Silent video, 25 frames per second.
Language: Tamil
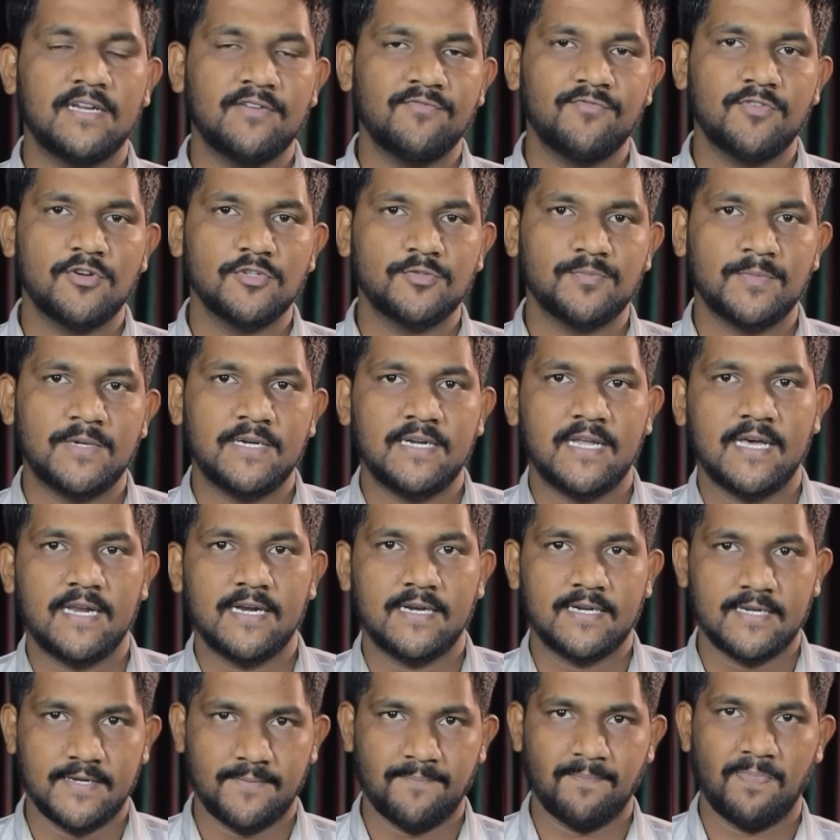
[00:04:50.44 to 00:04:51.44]
என்ஃபோர்ஸ்மெண்ட்
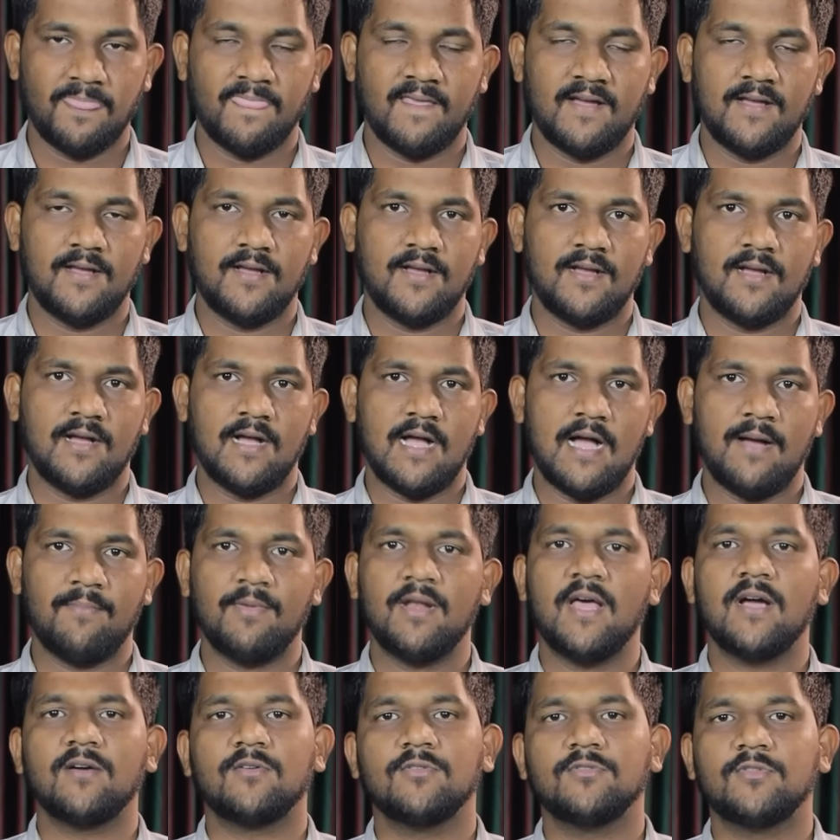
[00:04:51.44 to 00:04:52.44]
டைரக்டர்
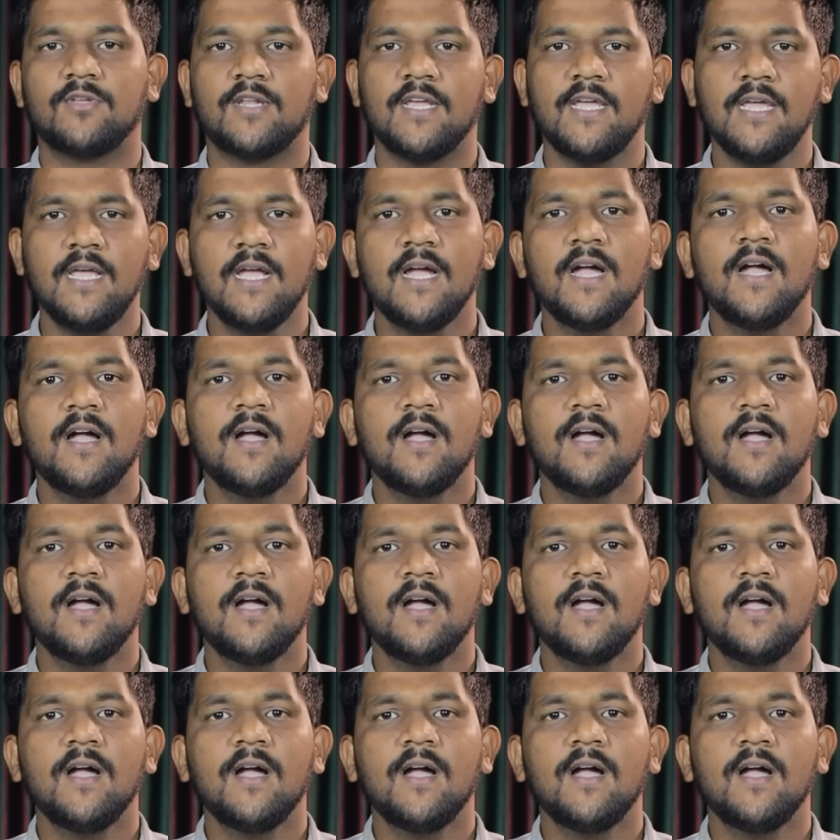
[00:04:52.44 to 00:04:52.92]
அமலாக்கத்துறை